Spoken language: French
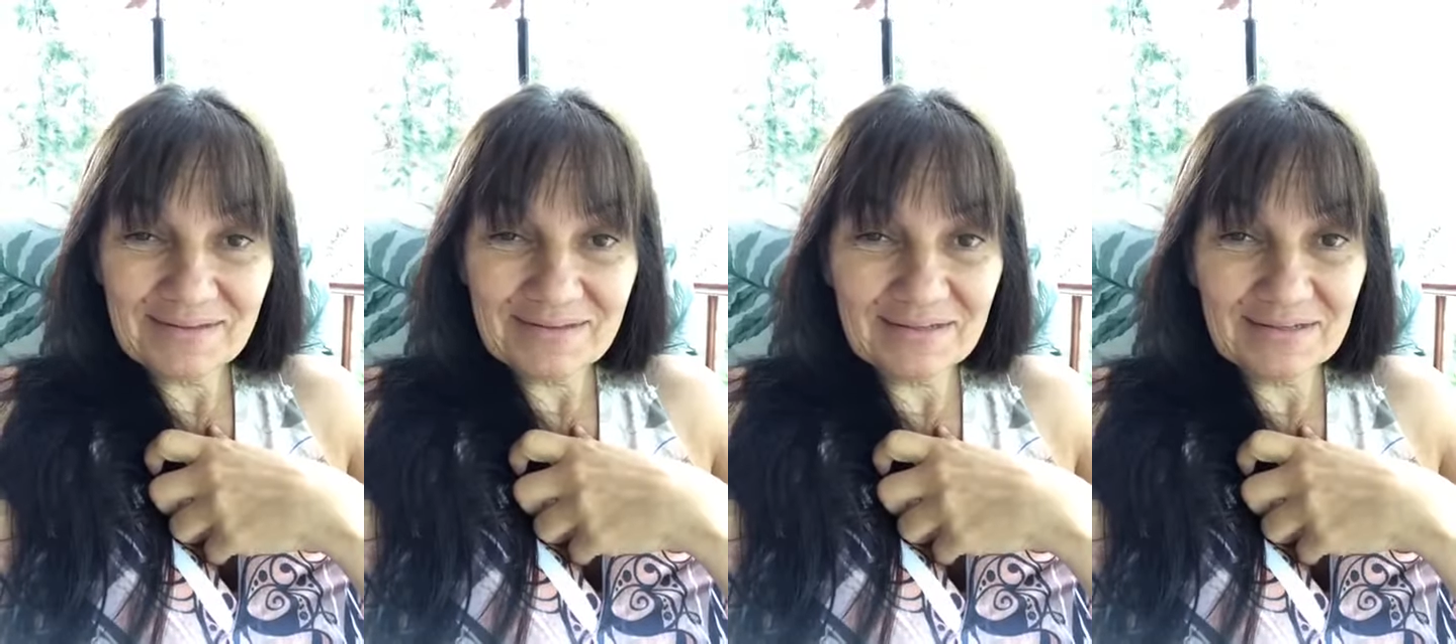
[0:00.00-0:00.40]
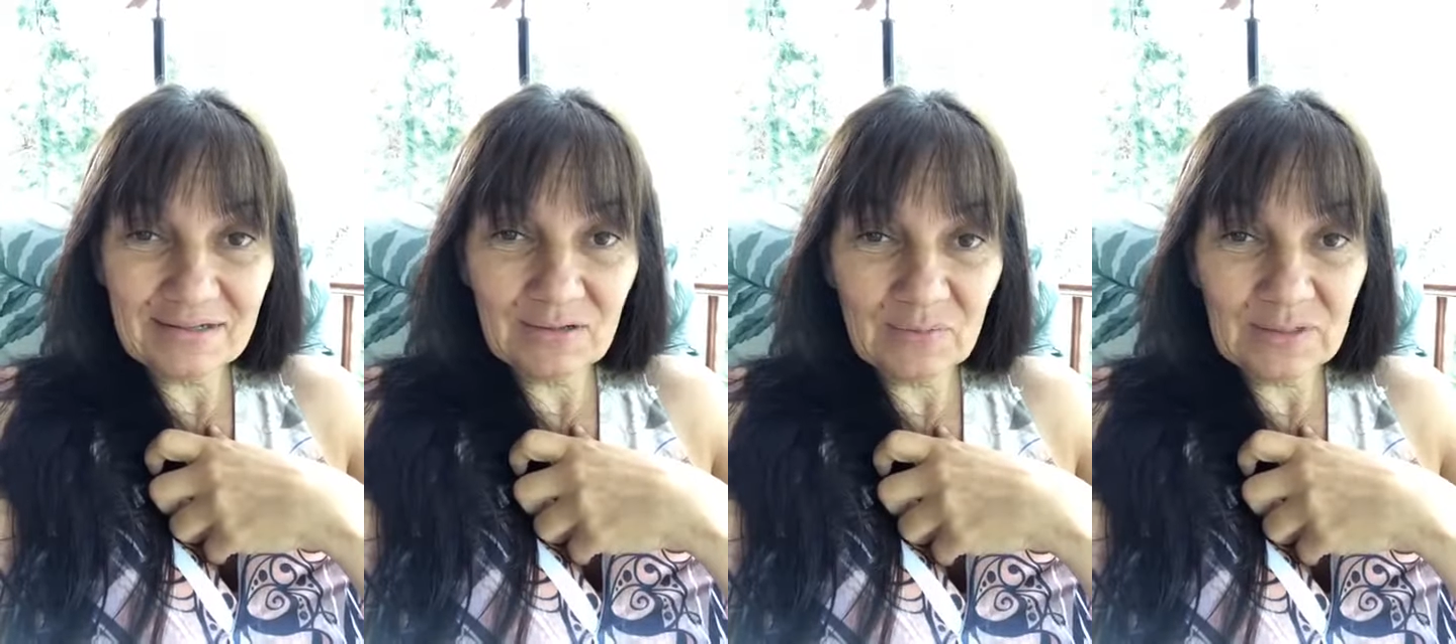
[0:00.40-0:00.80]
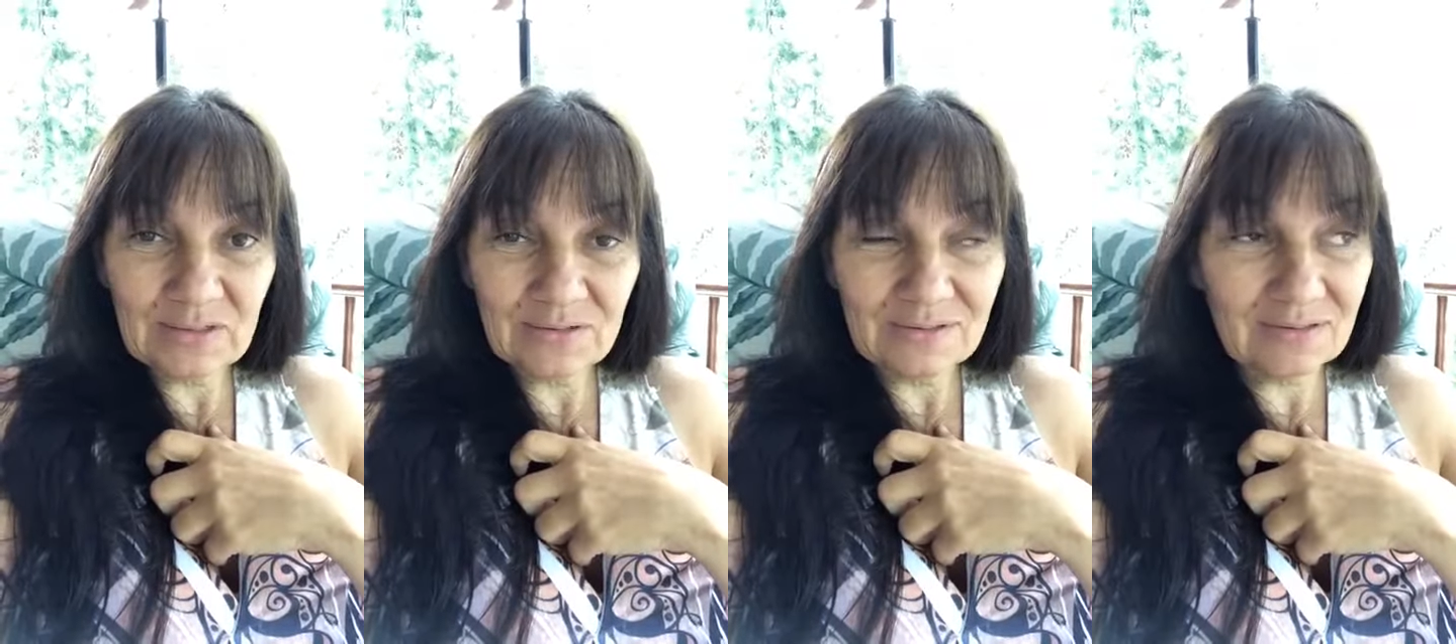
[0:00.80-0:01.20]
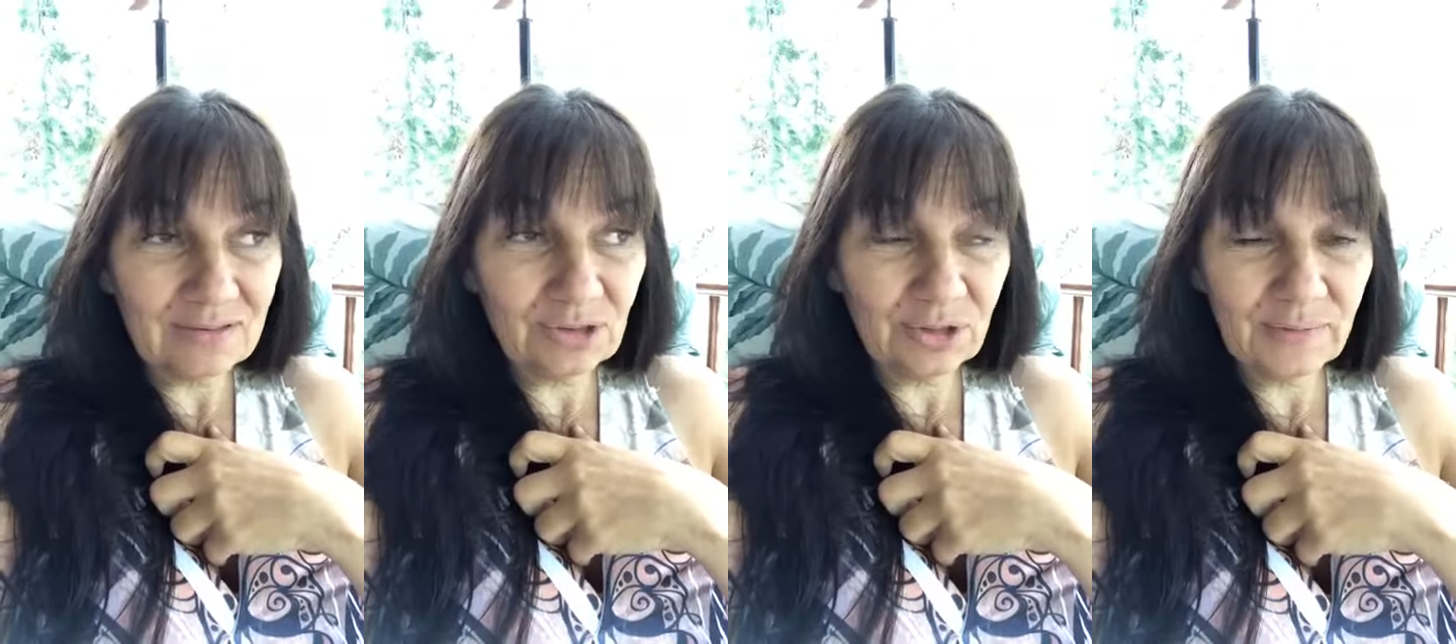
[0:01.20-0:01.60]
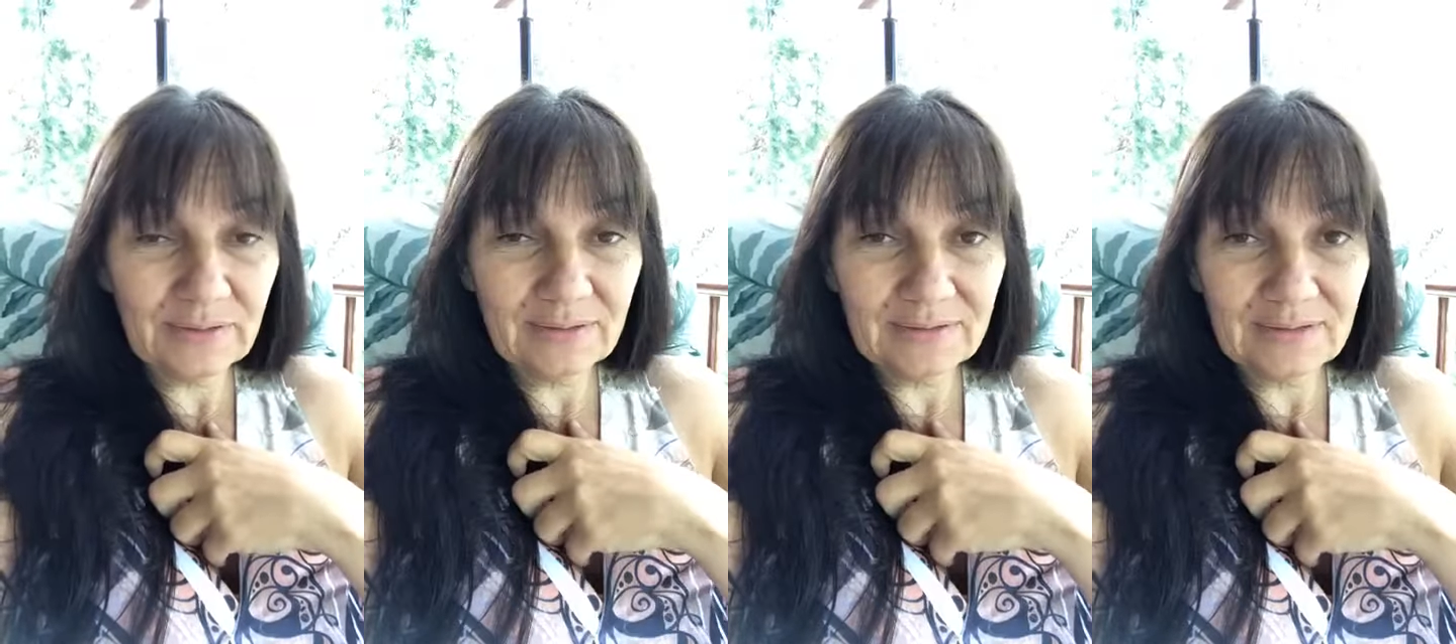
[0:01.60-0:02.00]
C'est exactement ça. C'est le chemin.
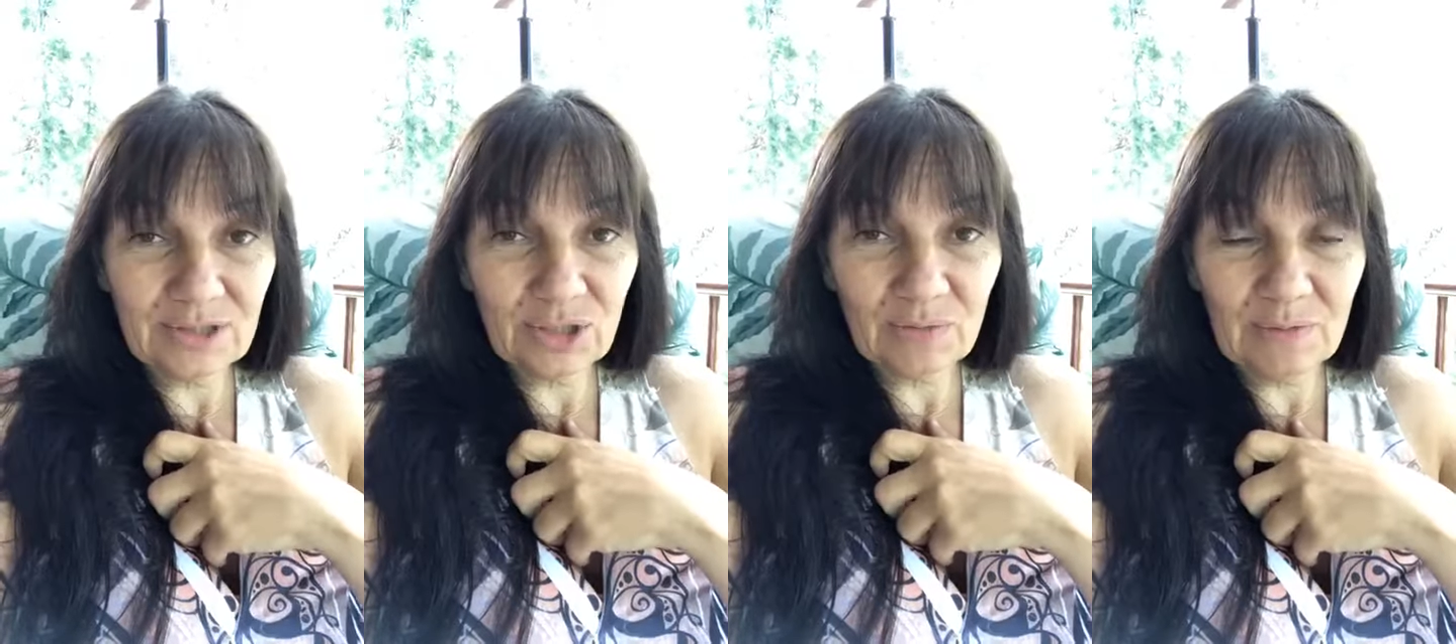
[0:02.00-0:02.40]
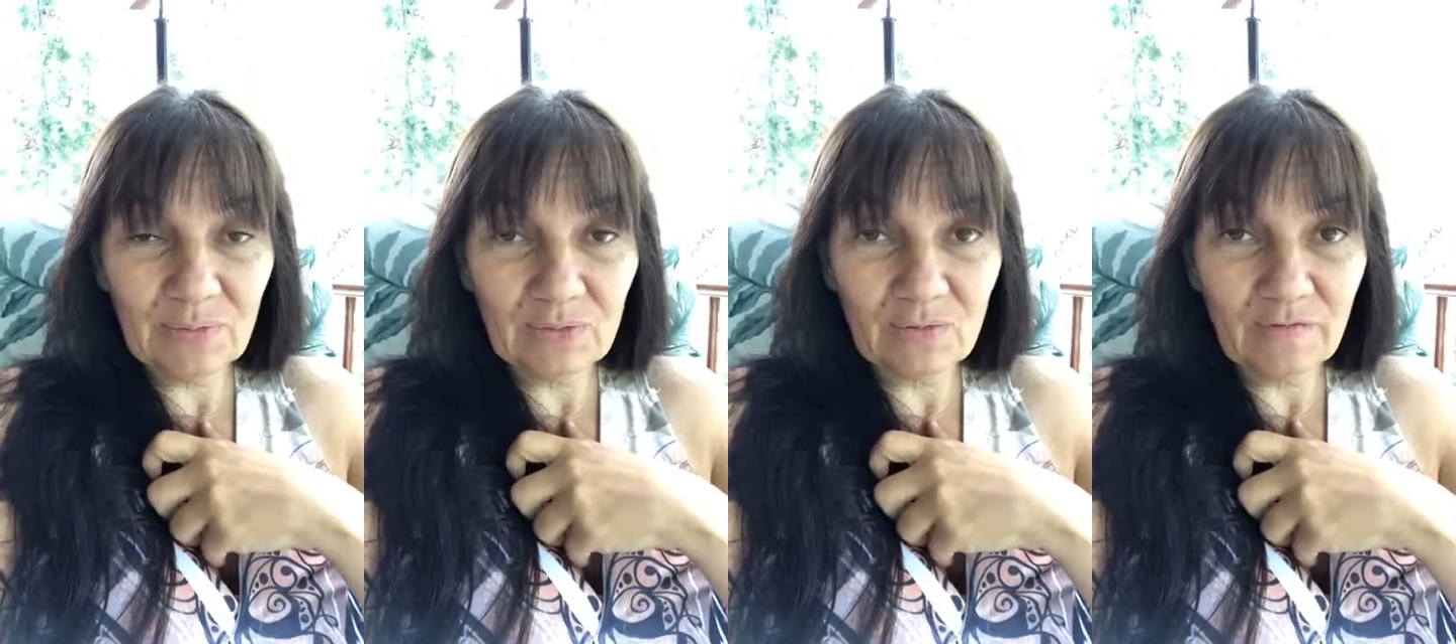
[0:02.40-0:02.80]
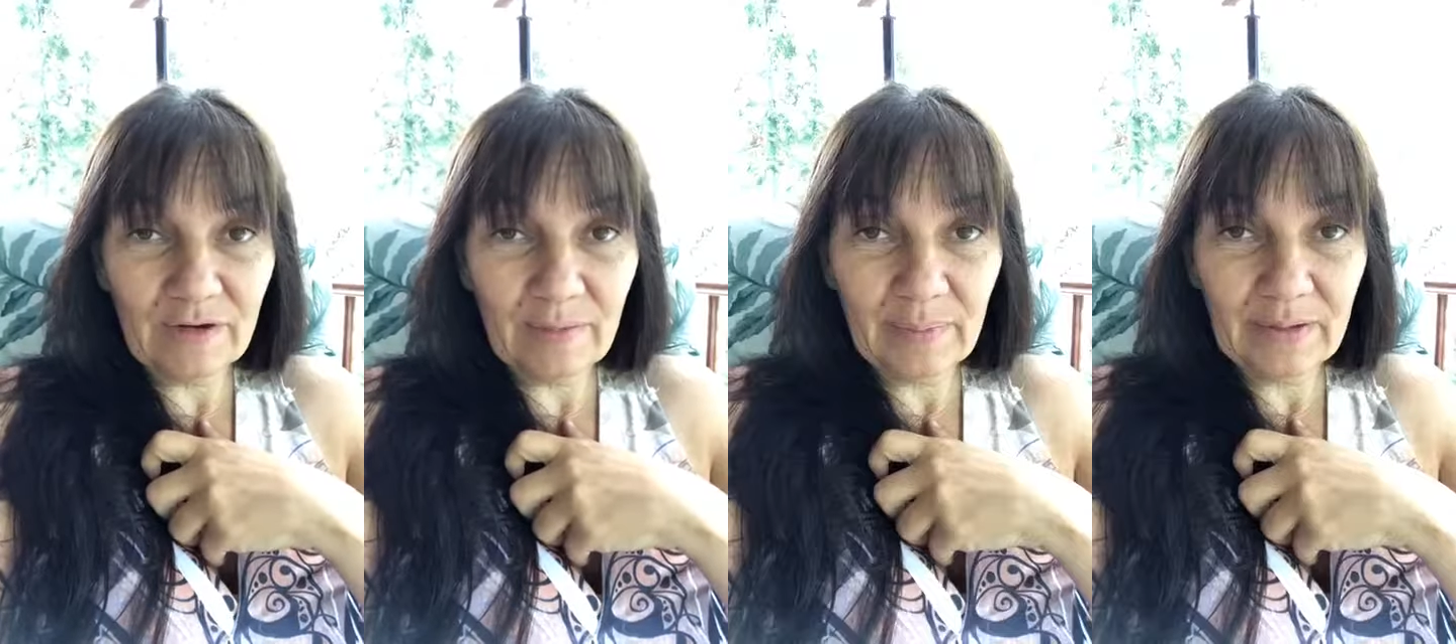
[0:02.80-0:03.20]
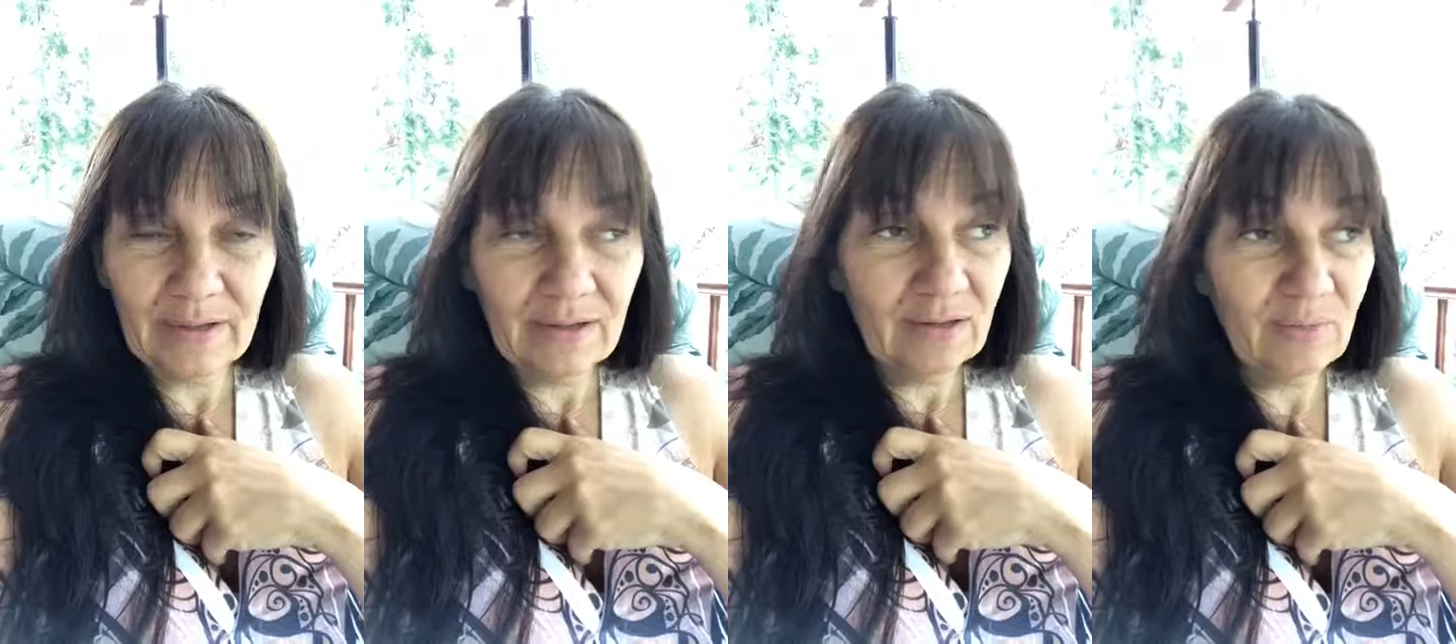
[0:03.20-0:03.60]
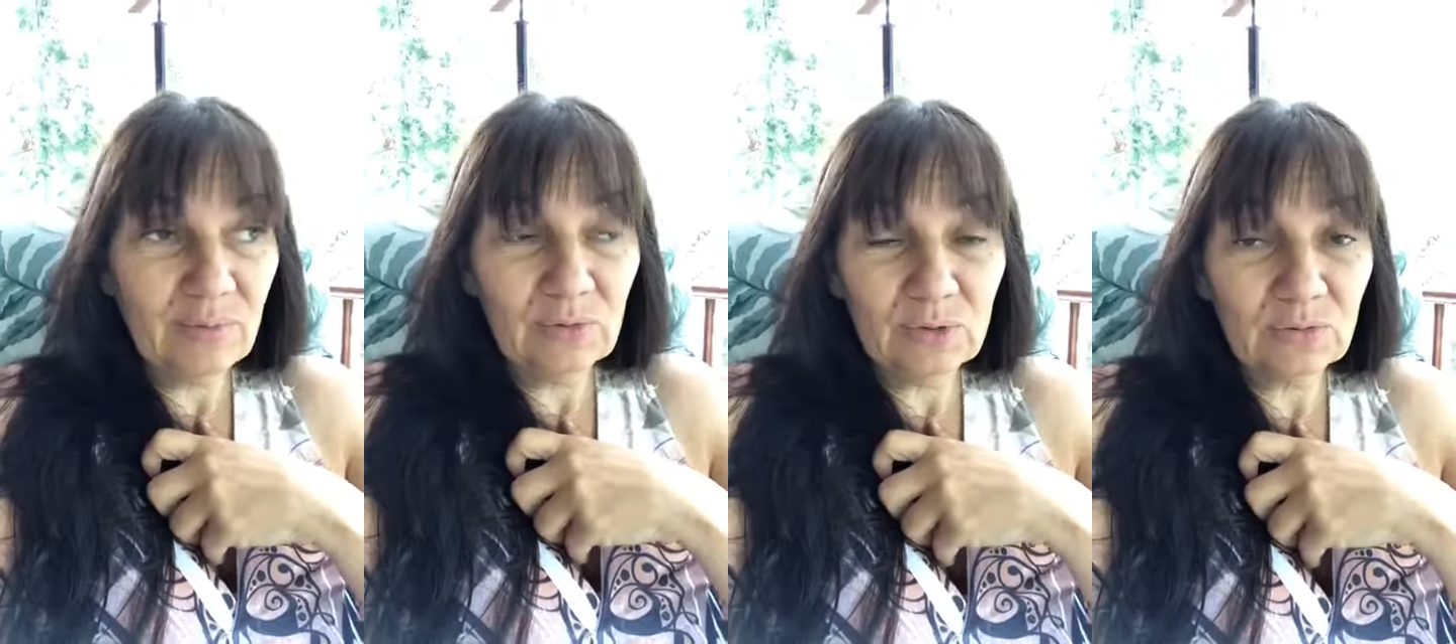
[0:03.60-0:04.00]
C'est le chemin pour trouver la paix. Il n'y a pas
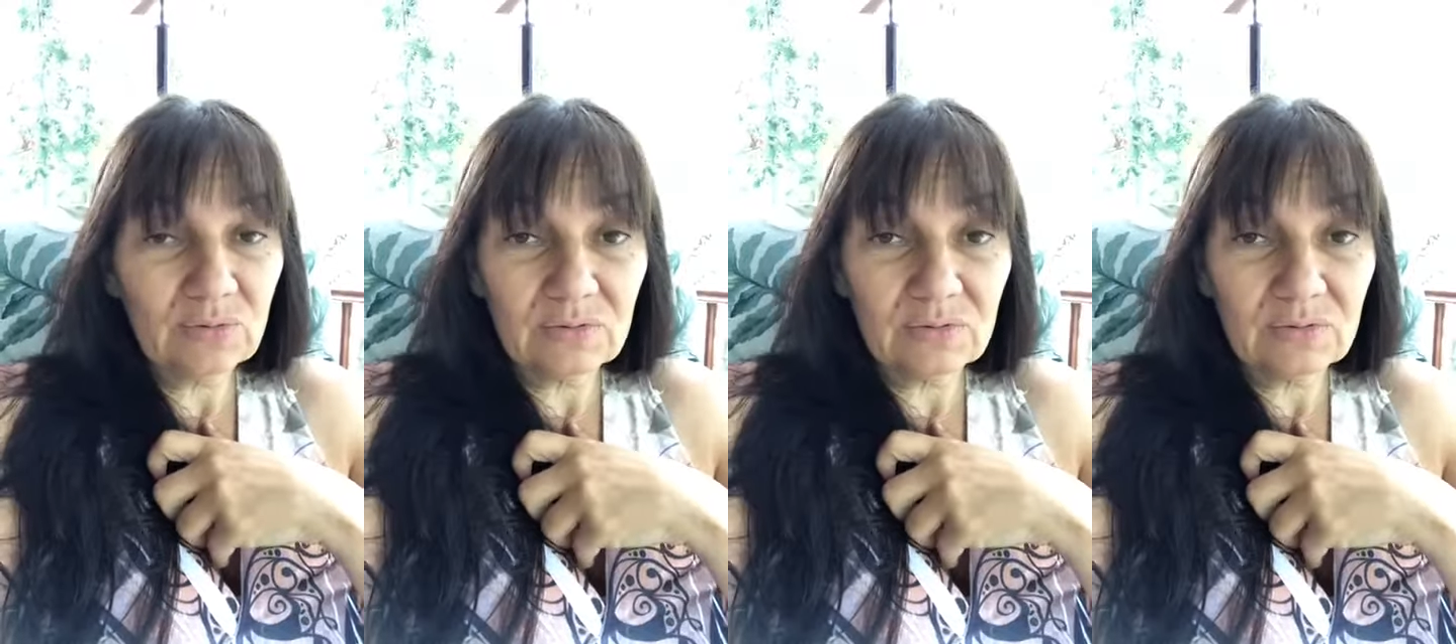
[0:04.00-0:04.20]
d'autre chose.